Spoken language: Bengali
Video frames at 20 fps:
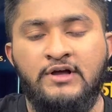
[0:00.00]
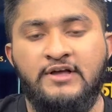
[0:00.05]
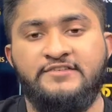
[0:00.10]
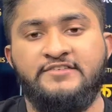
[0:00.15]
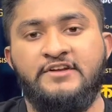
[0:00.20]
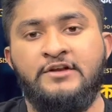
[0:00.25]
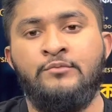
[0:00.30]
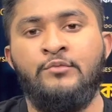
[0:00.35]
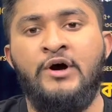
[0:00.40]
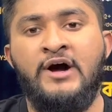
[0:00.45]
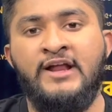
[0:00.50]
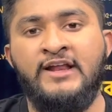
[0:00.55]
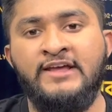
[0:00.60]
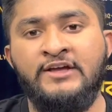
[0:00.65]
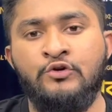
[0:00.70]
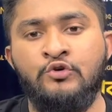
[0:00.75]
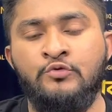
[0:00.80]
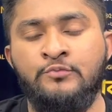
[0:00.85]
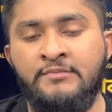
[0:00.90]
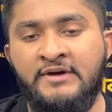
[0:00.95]
আসসালামু
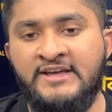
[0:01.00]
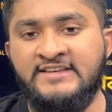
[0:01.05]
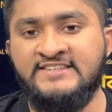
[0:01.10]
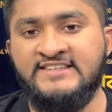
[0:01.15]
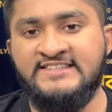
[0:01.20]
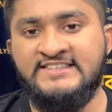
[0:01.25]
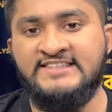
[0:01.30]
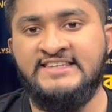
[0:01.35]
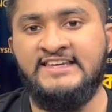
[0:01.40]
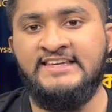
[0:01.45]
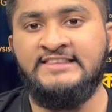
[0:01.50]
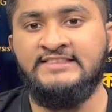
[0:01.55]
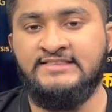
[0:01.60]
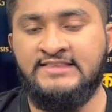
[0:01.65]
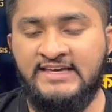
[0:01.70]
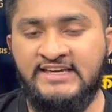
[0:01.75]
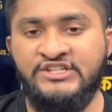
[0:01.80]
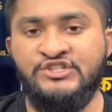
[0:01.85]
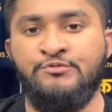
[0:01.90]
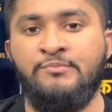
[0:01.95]
আলাইকুম এসএসসি
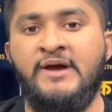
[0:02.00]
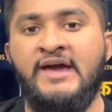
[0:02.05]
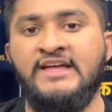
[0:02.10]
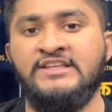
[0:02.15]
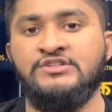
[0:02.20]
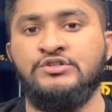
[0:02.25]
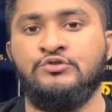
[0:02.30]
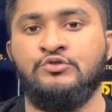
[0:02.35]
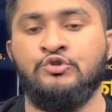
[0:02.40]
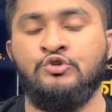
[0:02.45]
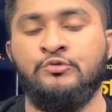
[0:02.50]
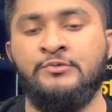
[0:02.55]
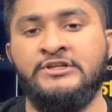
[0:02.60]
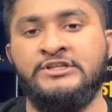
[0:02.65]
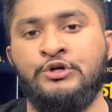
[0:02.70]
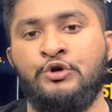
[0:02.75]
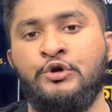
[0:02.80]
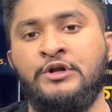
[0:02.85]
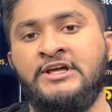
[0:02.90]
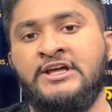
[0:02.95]
তেইশ ব্যাচ তো
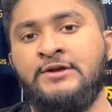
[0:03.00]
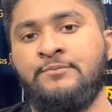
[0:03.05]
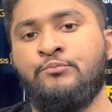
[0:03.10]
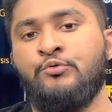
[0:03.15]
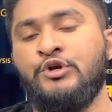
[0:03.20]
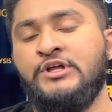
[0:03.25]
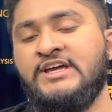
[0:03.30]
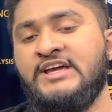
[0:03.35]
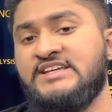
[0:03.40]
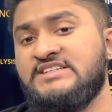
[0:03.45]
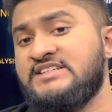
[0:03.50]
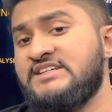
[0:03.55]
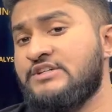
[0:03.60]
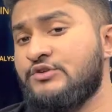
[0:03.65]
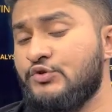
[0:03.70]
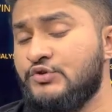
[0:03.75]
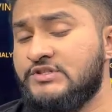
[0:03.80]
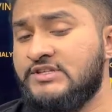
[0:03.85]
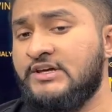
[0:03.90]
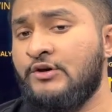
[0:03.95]
তোমাদের অনেকের পরীক্ষা শেষ
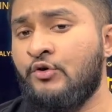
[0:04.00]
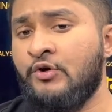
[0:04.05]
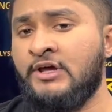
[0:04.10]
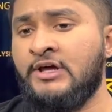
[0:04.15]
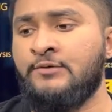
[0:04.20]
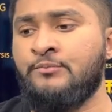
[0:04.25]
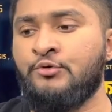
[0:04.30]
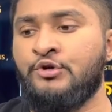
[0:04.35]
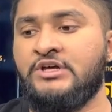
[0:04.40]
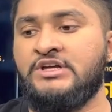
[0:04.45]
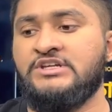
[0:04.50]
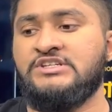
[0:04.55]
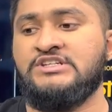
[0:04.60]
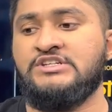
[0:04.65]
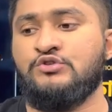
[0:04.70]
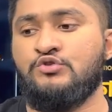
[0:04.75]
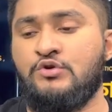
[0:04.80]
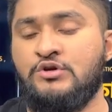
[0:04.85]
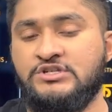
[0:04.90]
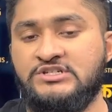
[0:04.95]
হয়েছে অনেকের পরীক্ষা
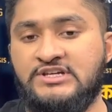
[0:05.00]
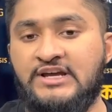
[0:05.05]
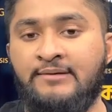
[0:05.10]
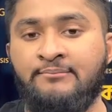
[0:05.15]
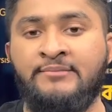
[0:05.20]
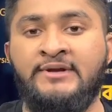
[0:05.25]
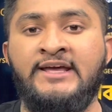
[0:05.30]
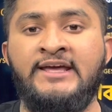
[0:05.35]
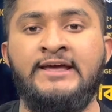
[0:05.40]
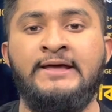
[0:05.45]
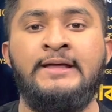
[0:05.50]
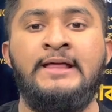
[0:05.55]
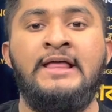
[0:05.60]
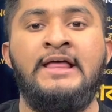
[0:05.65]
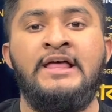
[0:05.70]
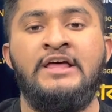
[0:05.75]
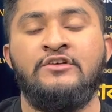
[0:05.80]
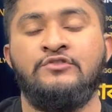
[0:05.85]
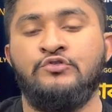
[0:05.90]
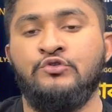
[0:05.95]
শেষ হওয়ার সামনে
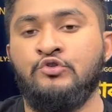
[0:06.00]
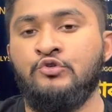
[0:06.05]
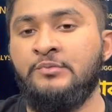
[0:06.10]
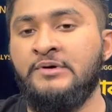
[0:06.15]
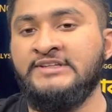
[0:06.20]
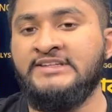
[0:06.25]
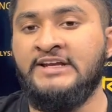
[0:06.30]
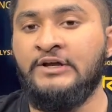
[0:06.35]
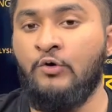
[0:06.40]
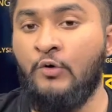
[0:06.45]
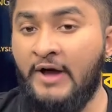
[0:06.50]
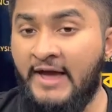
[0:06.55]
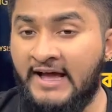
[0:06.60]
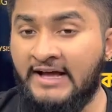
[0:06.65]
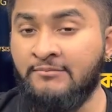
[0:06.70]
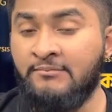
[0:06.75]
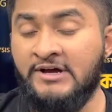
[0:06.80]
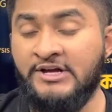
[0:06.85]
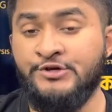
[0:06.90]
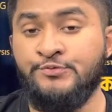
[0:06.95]
সো তোমাদের কয়েক
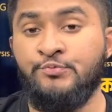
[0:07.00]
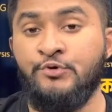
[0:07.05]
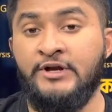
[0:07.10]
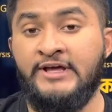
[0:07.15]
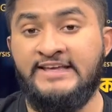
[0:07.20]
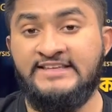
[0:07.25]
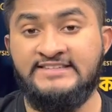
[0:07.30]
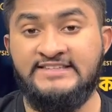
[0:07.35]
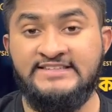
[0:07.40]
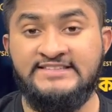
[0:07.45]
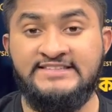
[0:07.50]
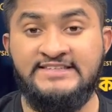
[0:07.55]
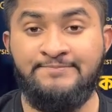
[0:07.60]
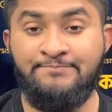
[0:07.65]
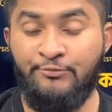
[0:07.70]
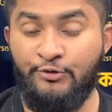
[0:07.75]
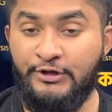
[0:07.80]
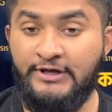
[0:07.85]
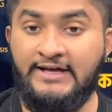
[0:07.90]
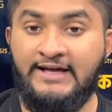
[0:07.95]
মাস পরে এসএসসি
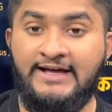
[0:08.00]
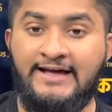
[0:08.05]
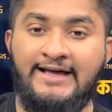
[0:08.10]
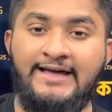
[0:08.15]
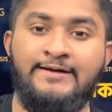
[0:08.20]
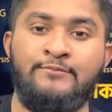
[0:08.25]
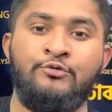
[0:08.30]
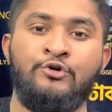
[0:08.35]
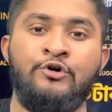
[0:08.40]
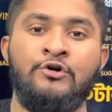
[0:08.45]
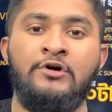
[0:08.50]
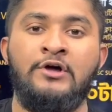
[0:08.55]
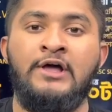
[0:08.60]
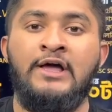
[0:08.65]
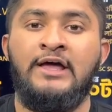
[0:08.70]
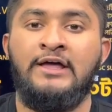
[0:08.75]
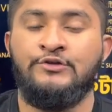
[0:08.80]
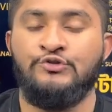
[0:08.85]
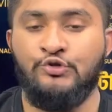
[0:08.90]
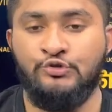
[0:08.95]
পরীক্ষা এবং
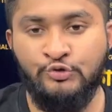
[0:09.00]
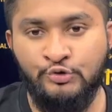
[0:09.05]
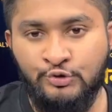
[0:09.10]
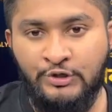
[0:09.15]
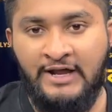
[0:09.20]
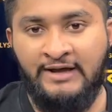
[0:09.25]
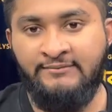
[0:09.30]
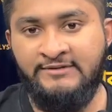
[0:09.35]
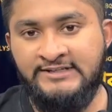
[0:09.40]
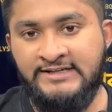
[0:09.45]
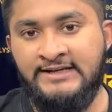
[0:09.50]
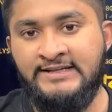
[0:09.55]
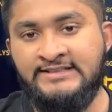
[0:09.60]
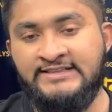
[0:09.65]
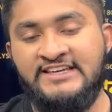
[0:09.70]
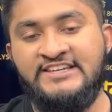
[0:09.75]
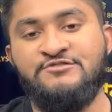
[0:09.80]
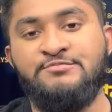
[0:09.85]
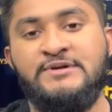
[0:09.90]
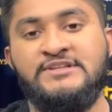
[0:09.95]
যতদূর আমি জানি
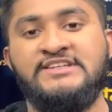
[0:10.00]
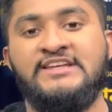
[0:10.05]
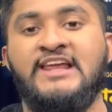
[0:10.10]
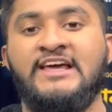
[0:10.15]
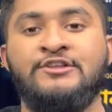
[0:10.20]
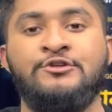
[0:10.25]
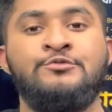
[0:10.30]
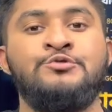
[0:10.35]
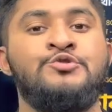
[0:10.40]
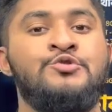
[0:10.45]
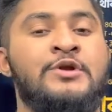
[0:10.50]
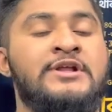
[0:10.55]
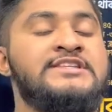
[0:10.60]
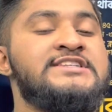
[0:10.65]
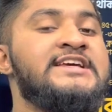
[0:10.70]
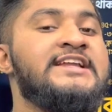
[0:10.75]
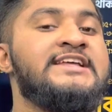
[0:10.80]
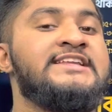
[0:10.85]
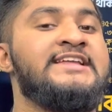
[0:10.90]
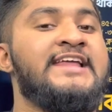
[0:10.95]
তেইশ ব্যাচের একদম সোনার
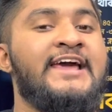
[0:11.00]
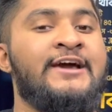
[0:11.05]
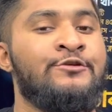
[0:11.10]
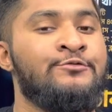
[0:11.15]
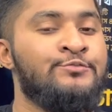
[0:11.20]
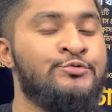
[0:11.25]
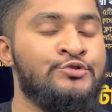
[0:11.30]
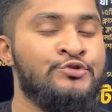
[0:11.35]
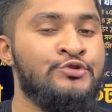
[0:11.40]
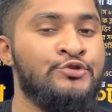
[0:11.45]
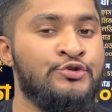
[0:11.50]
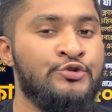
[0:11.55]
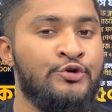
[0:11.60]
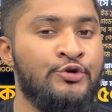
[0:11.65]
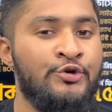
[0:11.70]
ছেলেদের এখন পর্যন্ত